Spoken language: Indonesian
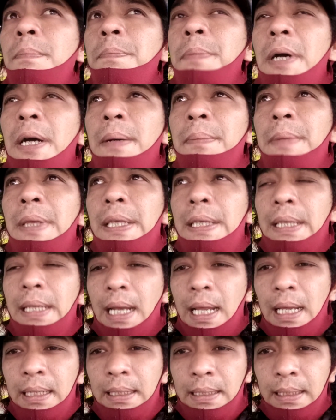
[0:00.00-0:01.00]

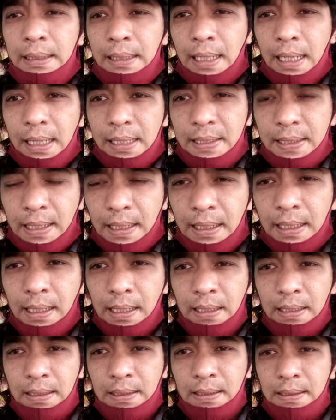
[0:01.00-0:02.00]
pemikiran kita
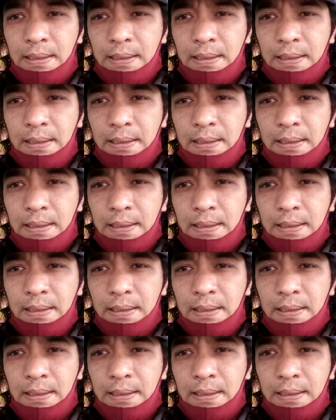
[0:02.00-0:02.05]
sendiri.